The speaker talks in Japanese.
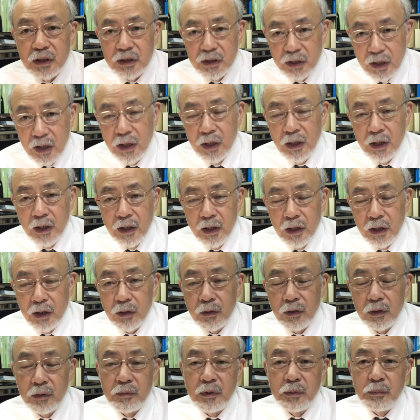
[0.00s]
ね。
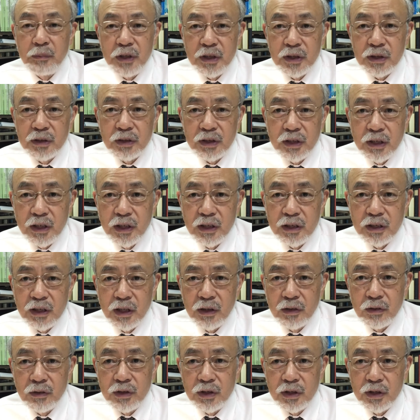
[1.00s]
これも水野先
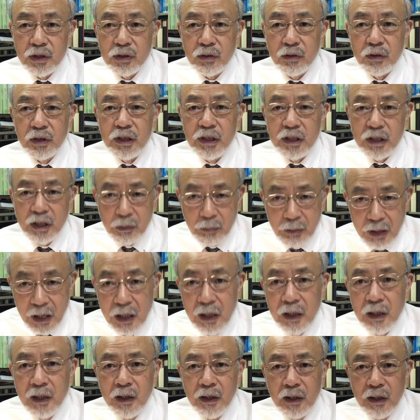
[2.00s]
生の辞書を引けば
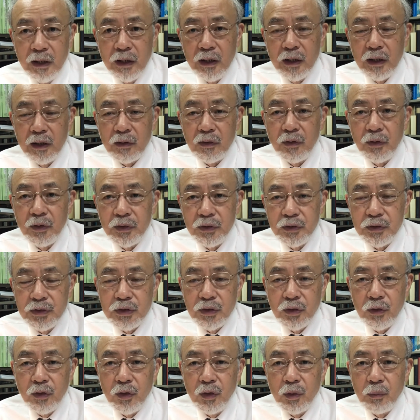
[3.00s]
こういう
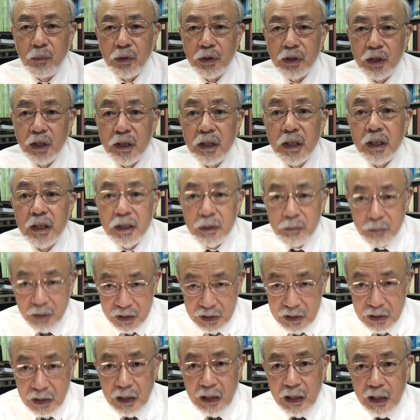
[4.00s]
情報も出てきま
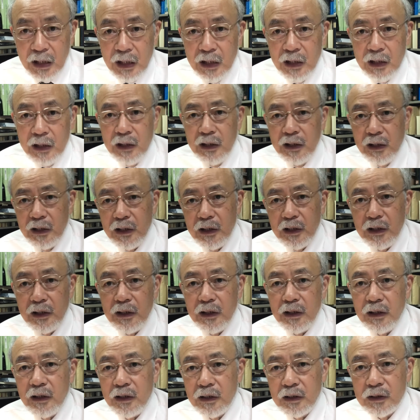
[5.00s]
すから、
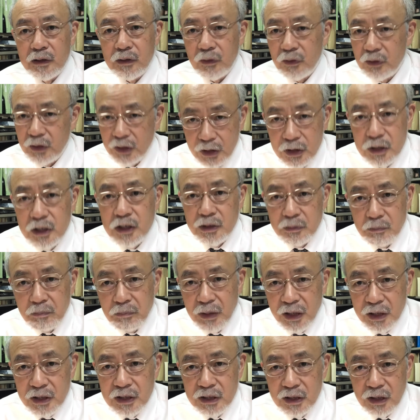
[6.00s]
えそんなに心
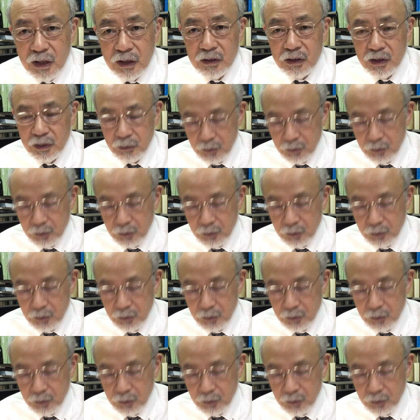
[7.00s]
配しなくて